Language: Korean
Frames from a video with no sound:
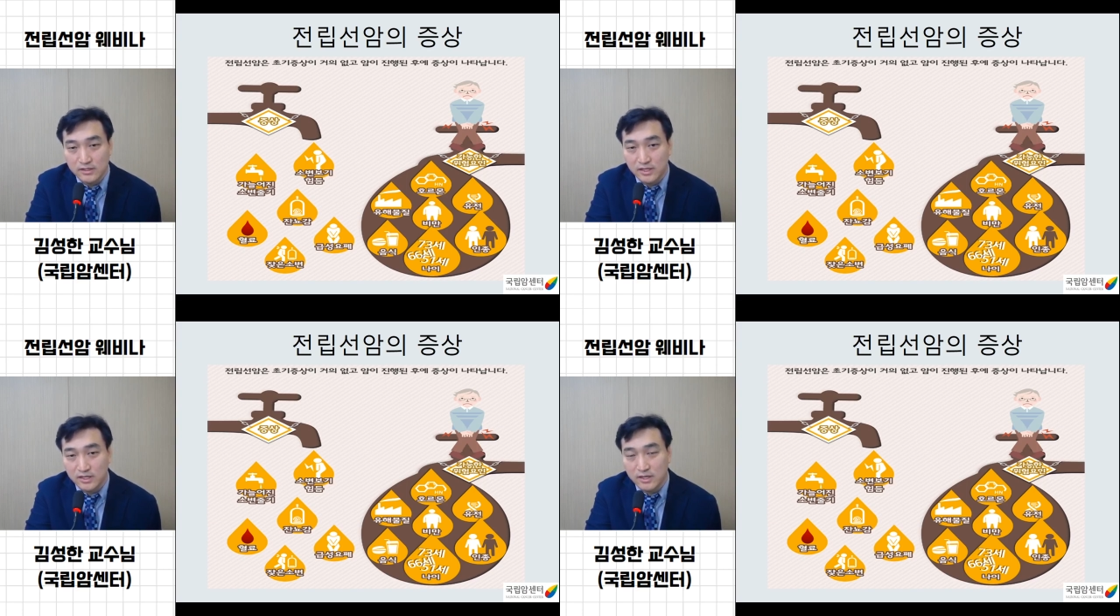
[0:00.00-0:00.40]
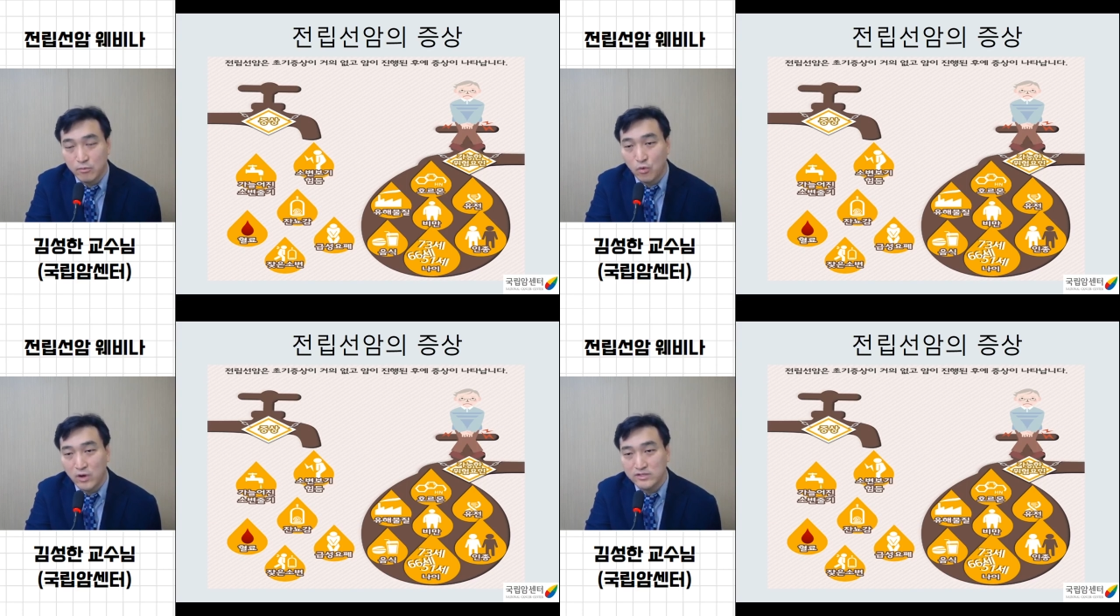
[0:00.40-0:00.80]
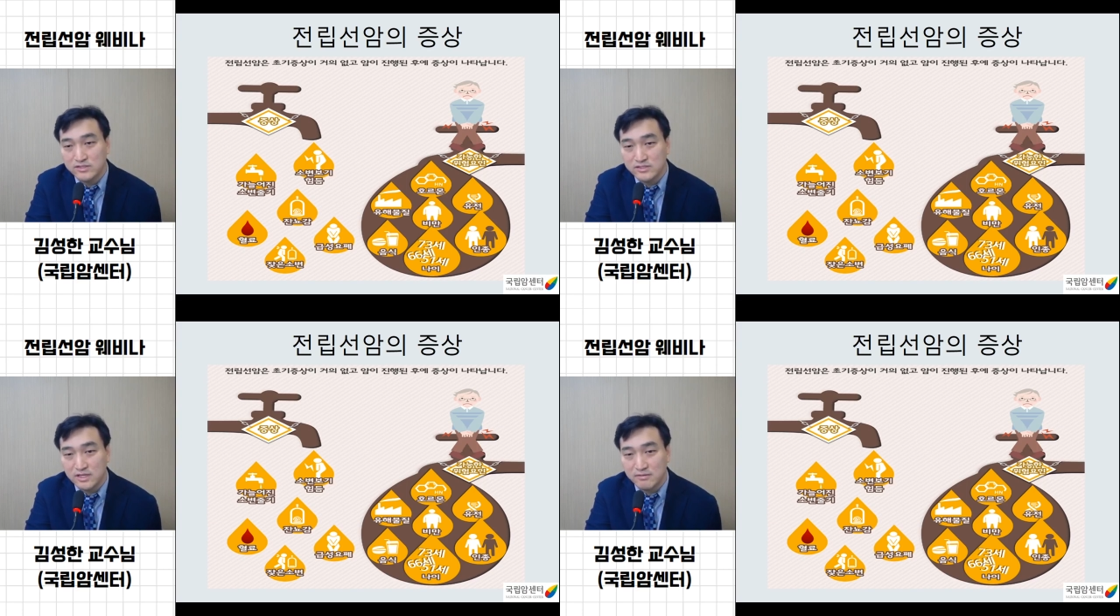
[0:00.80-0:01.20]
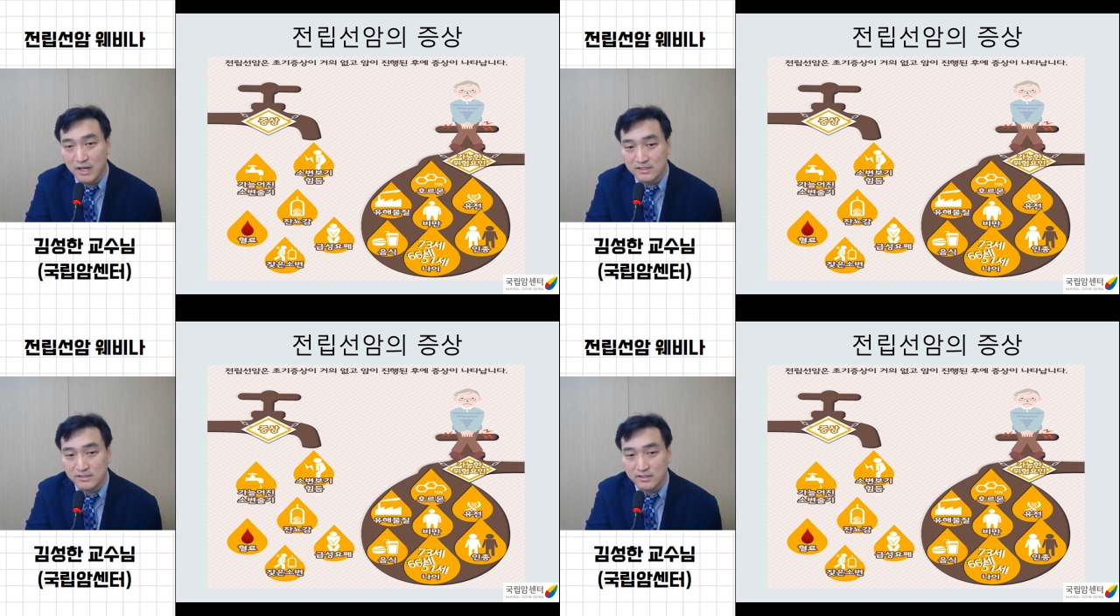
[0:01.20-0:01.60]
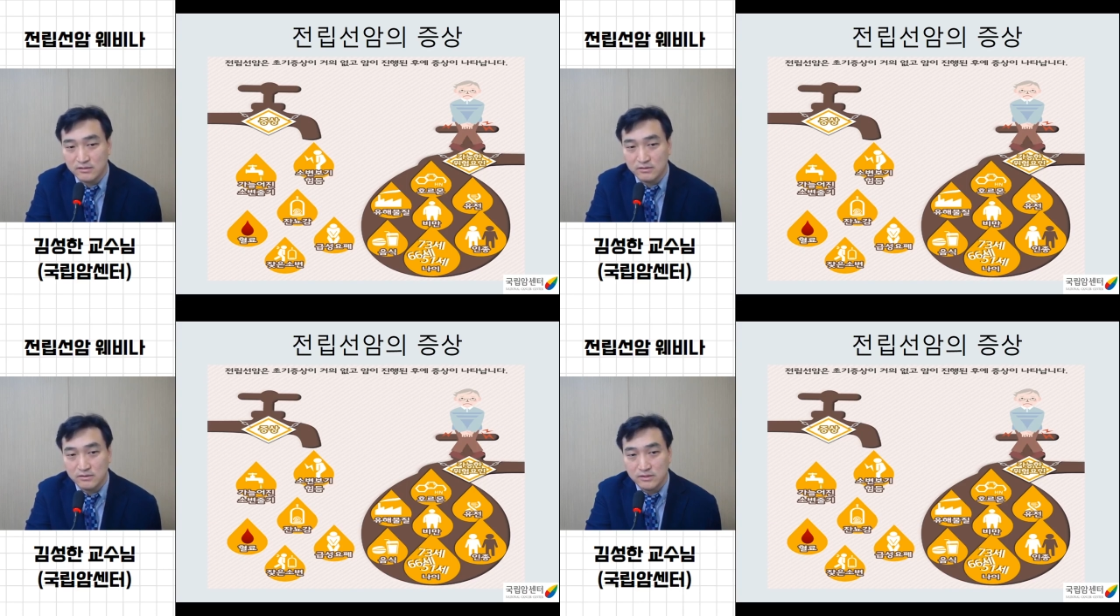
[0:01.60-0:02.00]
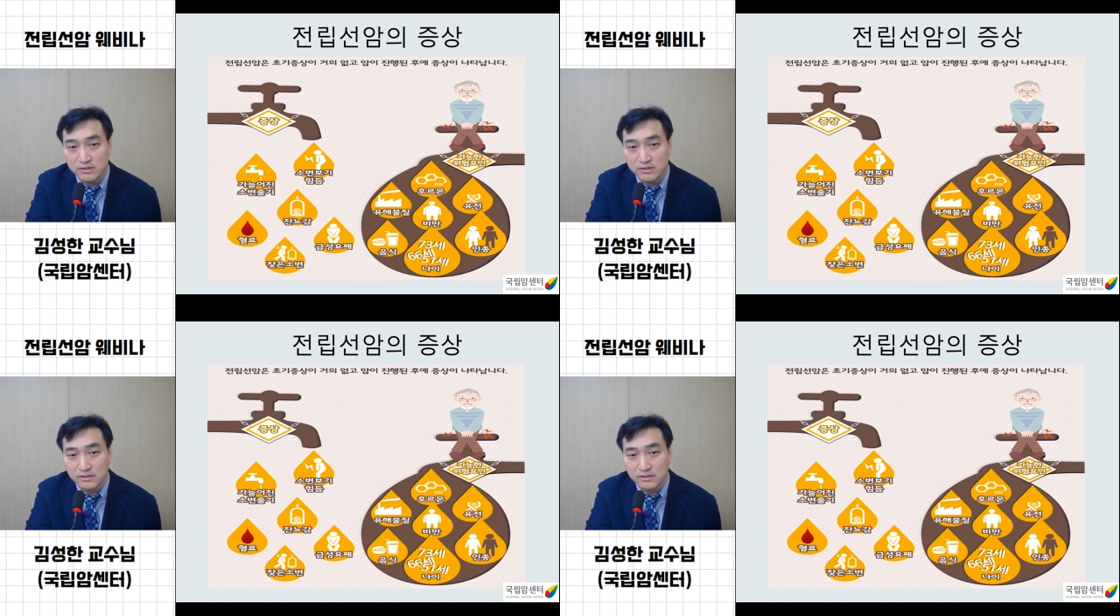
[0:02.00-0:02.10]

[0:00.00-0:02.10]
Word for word: 되게 모호한 증상이 많은데요.